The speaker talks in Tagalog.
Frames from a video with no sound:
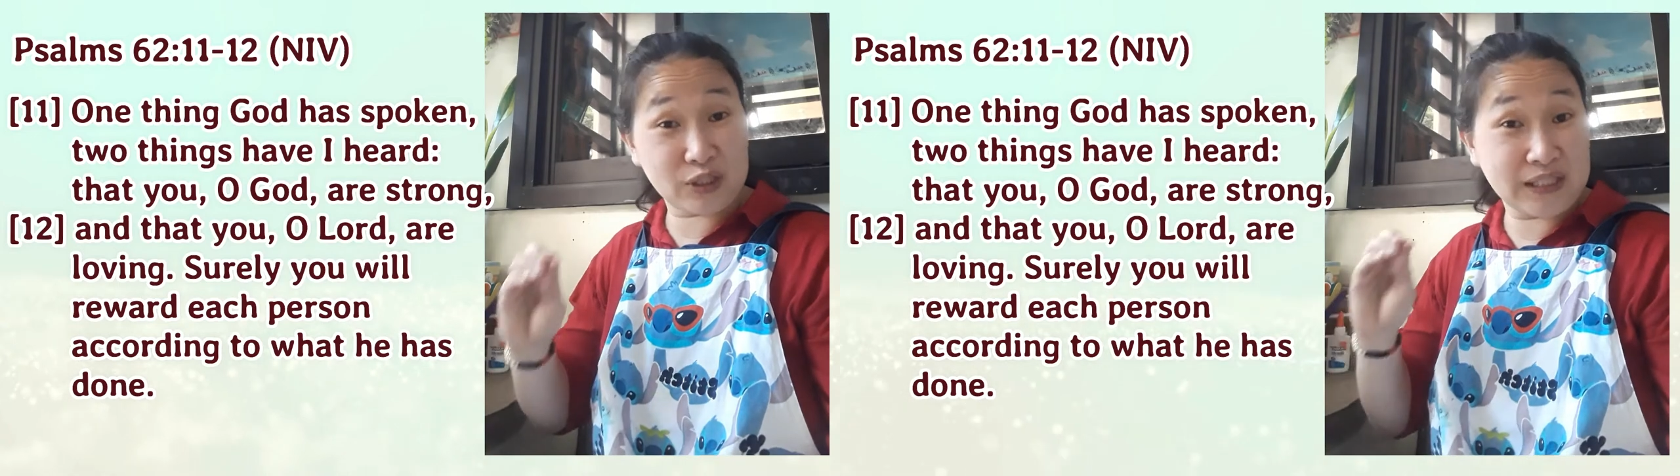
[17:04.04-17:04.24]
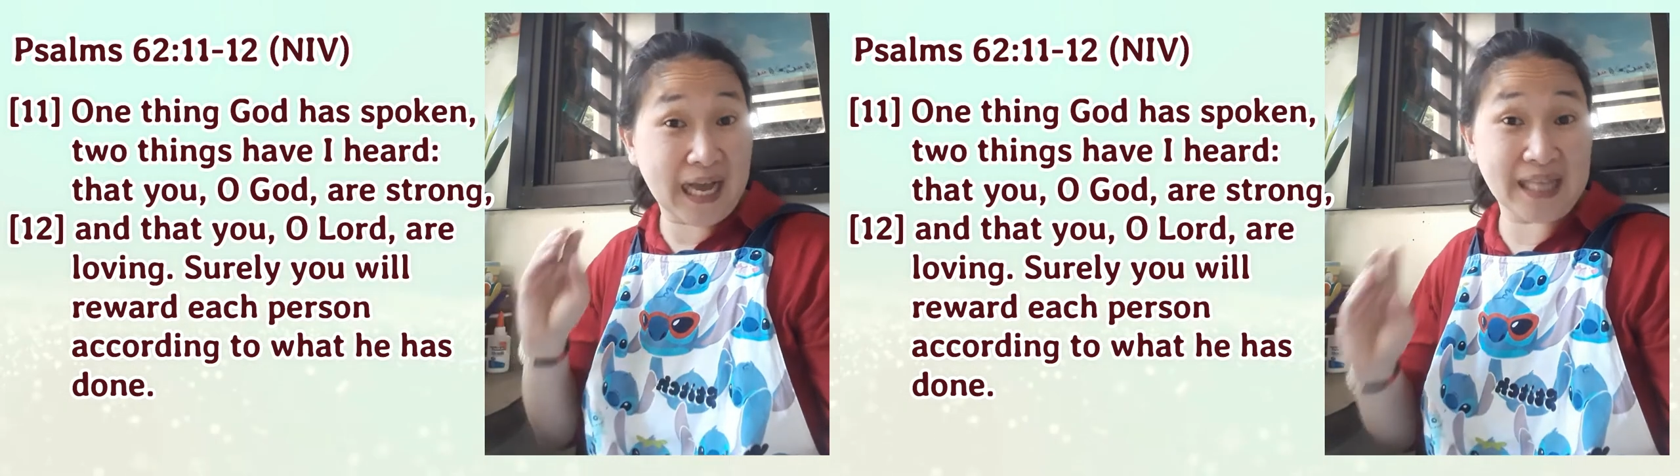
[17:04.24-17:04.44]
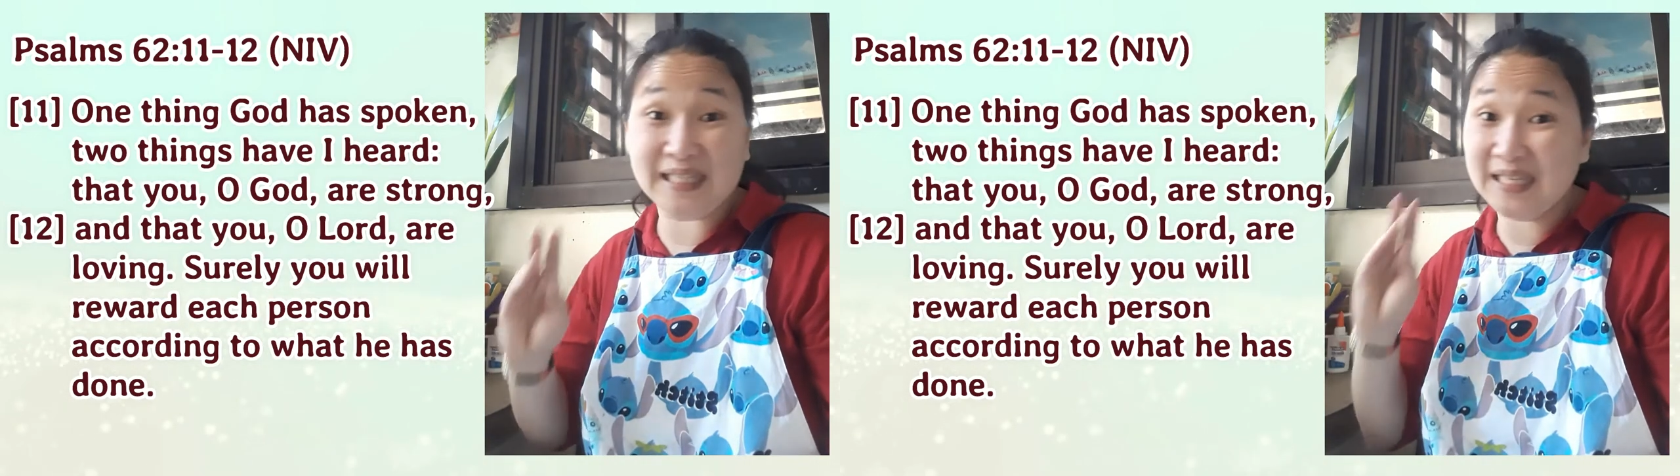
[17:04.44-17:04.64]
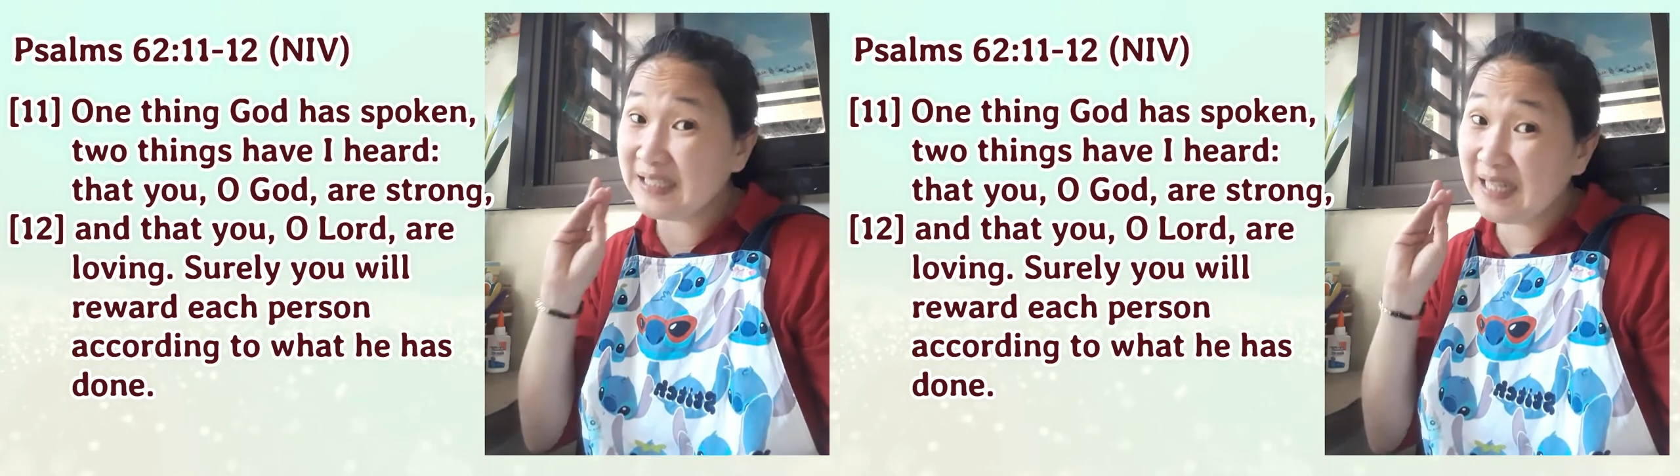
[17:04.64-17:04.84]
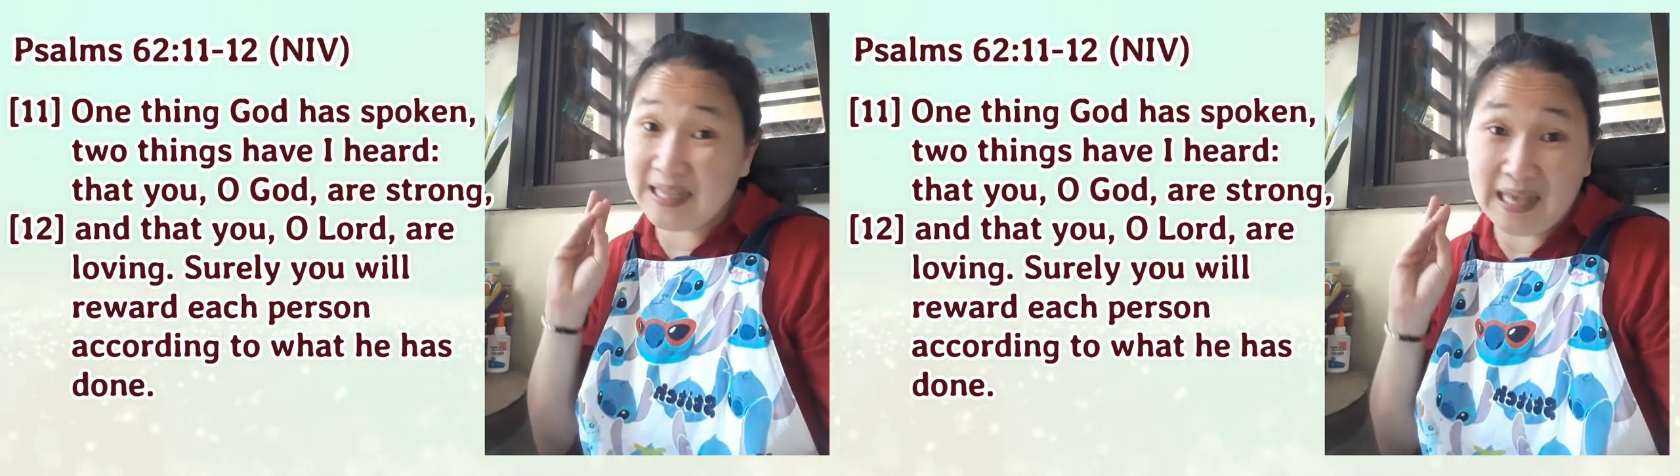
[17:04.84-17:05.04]
God
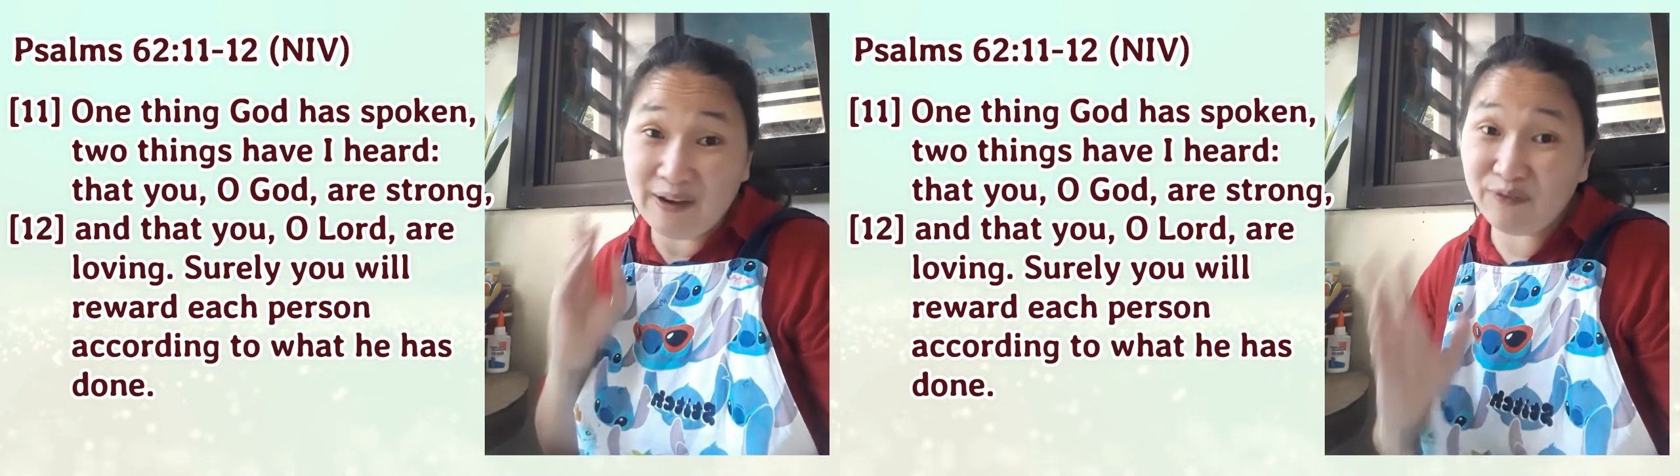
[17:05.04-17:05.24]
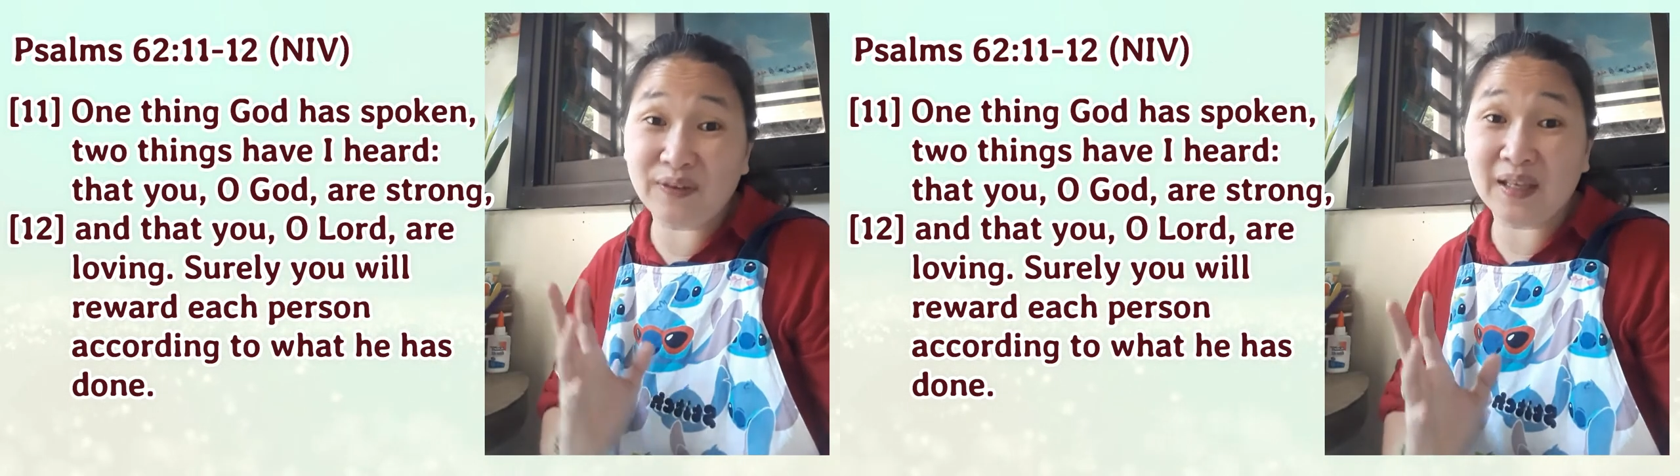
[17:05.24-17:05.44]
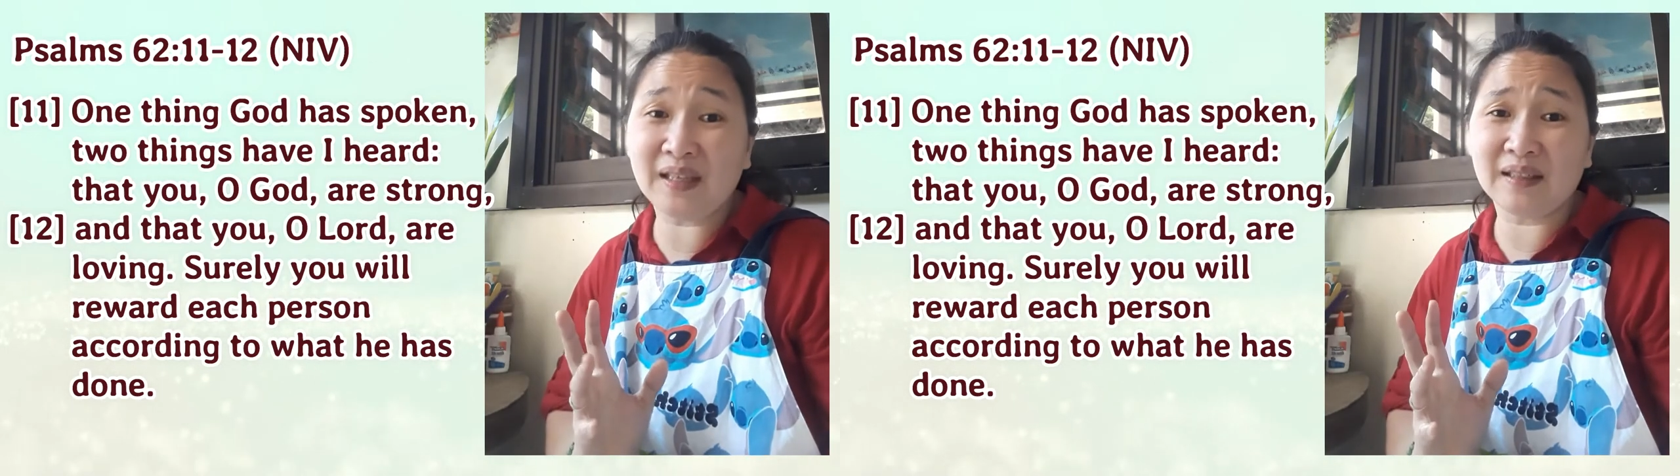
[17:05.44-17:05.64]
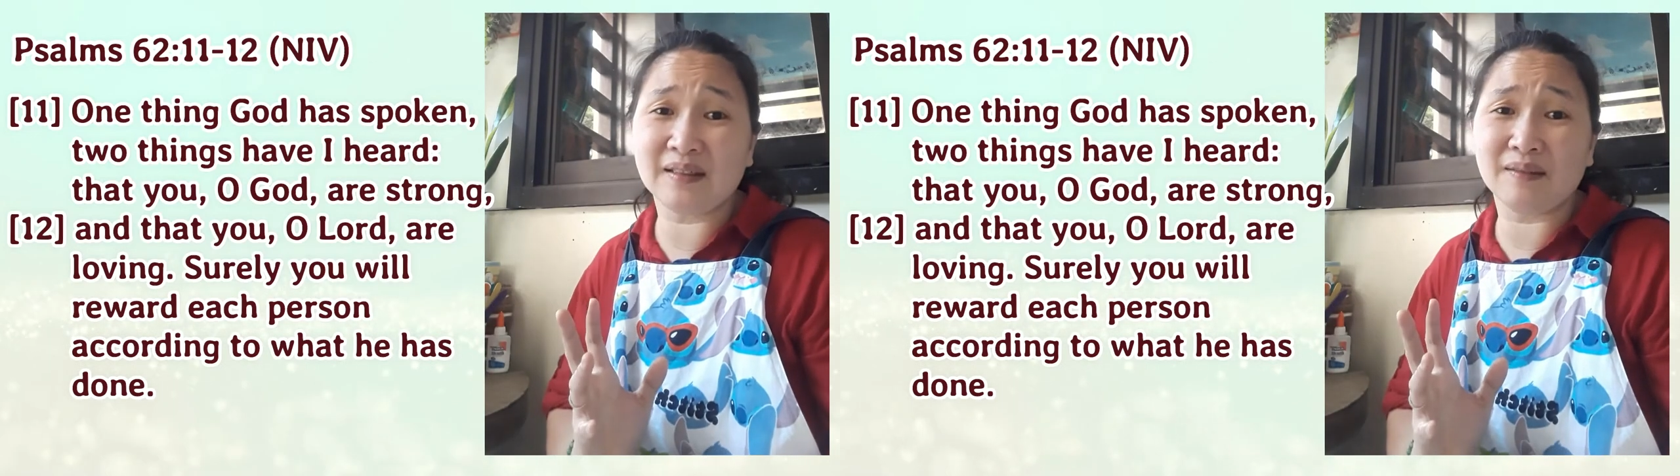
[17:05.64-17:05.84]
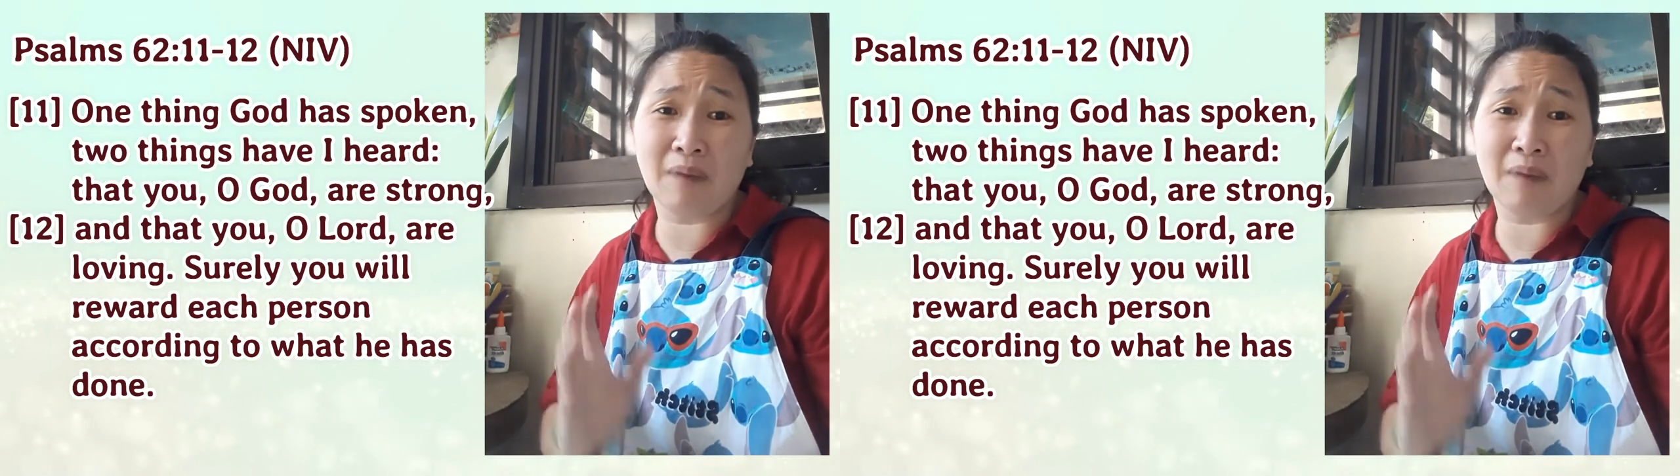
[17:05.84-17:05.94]
is loving,